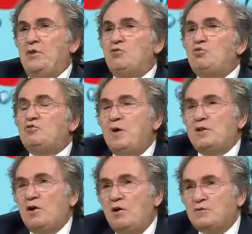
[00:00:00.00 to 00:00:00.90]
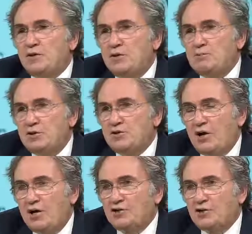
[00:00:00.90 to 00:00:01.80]
lütfen haftada
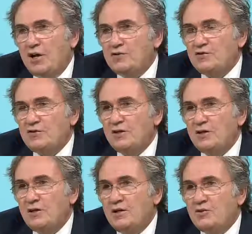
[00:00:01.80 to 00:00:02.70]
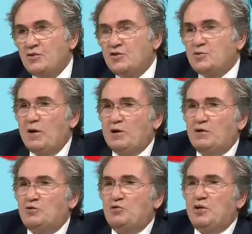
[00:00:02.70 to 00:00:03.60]
birkaç kez
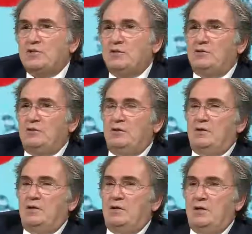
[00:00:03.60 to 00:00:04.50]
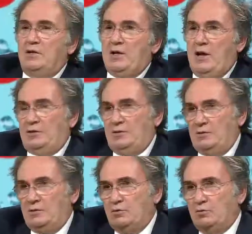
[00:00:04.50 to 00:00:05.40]
ıspanak tüketin. Yani
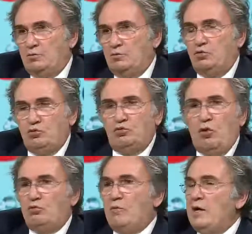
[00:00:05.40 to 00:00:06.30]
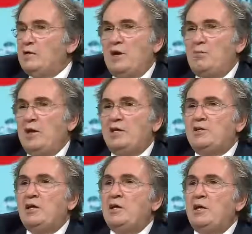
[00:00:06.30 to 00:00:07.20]
bu normal
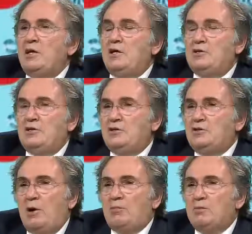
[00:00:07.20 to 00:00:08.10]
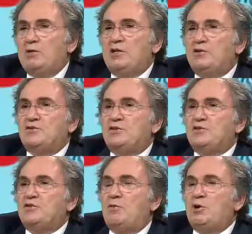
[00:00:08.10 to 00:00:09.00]
yemeğini e,
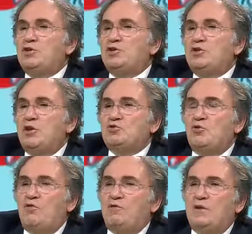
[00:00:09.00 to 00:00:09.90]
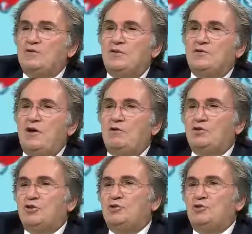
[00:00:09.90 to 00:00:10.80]
yapabilirsiniz ama içine çok fazla
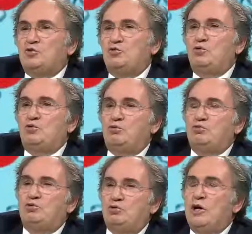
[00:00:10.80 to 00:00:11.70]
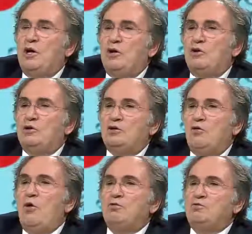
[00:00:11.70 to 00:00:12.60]
salçadır, şudur, budur e,
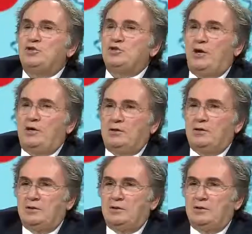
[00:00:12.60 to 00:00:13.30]
olmayacak.